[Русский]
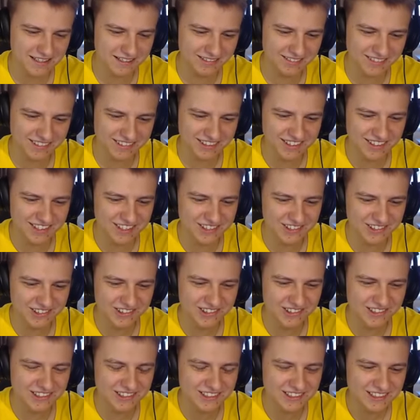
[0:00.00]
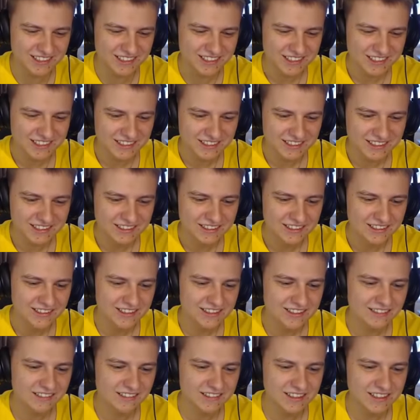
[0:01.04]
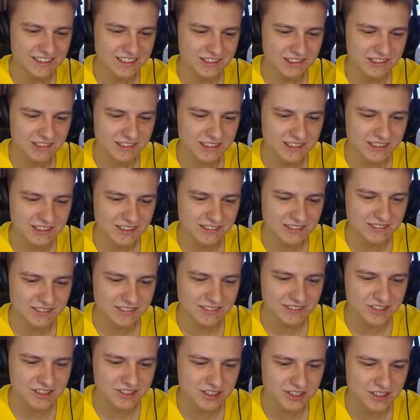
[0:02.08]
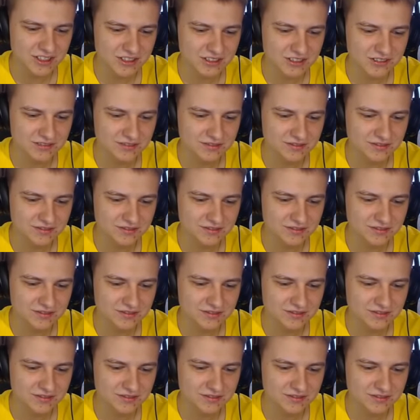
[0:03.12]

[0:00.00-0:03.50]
вот идиот. Вот идиот, я вам отвечаю.